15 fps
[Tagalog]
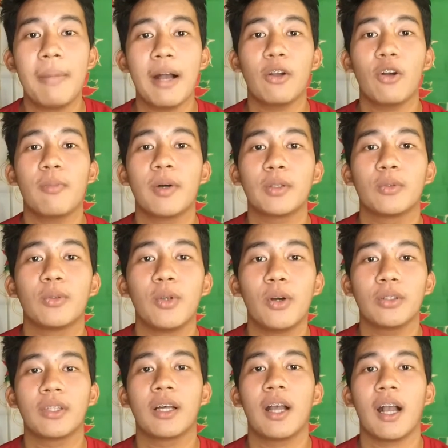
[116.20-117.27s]
bago
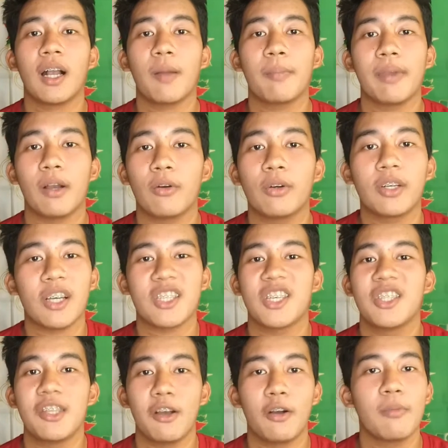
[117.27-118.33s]
matulog, nagkakape ako
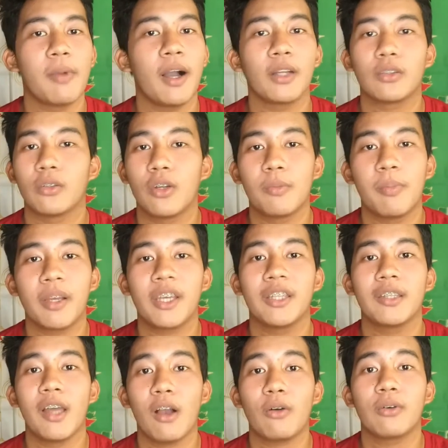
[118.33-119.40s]
kasi hindi ako makatulog pag
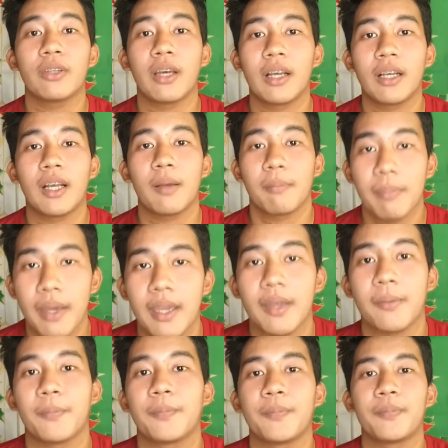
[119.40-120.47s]
hindi ako nagkakape.
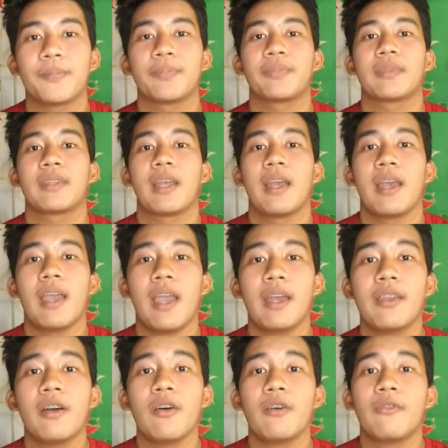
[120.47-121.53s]

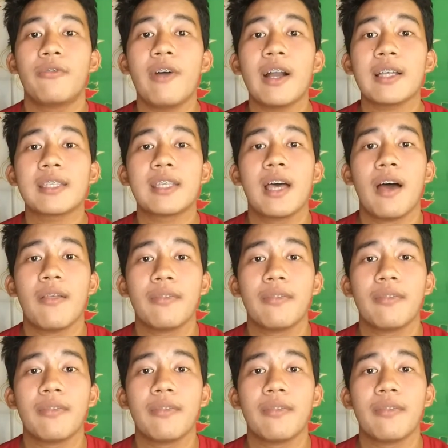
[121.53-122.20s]
And facts